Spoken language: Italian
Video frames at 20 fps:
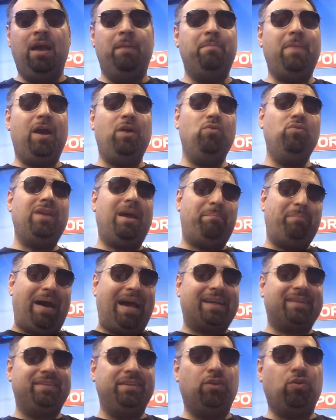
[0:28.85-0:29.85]
ma una
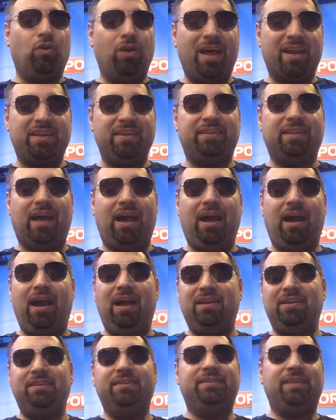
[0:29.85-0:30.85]
particolarità
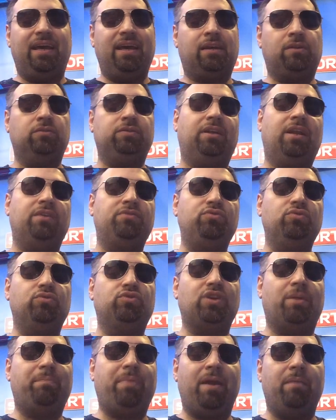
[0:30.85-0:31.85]
all'interno della New
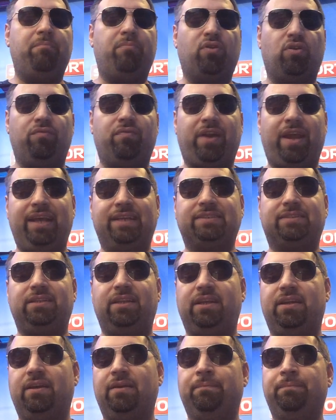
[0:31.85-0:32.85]
Japan Pro
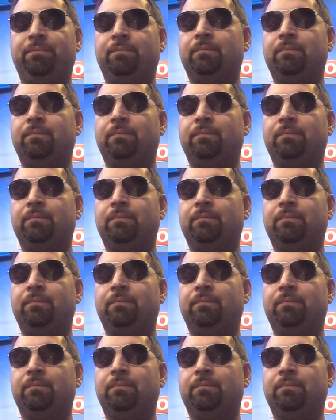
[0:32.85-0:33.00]
Wrestling.